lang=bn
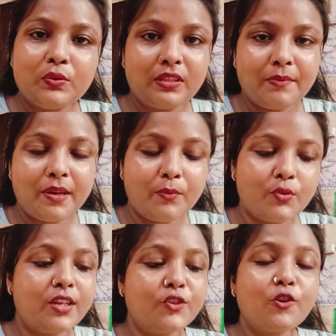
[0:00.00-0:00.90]
করতে পারবো
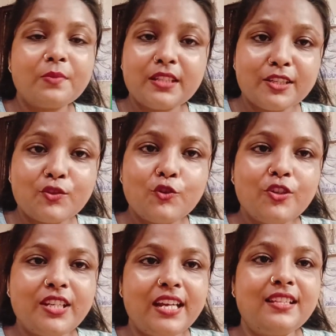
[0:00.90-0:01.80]
সেই সব
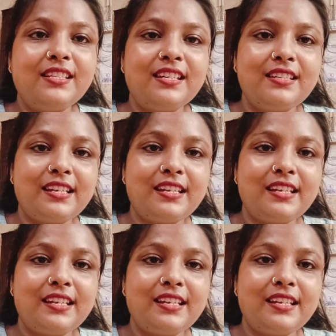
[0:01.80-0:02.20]
জিনিসগুলো শিখ শিখছি